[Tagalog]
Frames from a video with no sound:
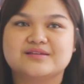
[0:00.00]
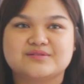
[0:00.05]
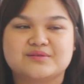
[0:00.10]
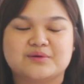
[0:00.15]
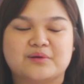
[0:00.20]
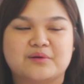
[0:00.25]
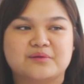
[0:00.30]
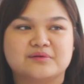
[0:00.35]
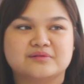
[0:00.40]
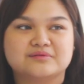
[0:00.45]

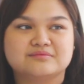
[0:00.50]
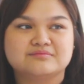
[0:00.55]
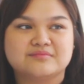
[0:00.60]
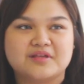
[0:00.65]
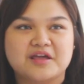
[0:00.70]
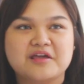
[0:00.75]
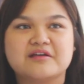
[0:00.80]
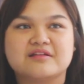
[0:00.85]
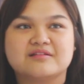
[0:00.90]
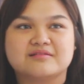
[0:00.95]
So,
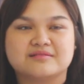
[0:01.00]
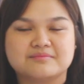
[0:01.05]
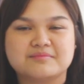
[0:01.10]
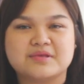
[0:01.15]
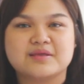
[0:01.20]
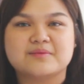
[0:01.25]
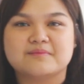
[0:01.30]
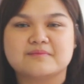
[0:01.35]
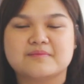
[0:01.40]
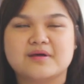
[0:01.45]
ayan,
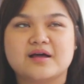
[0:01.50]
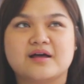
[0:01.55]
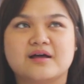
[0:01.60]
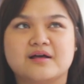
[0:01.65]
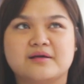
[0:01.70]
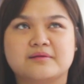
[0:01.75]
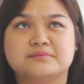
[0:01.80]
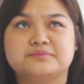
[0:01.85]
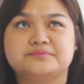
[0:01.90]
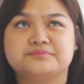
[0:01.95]
may,
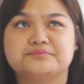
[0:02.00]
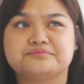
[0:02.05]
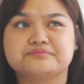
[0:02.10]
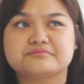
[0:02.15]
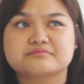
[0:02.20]
um,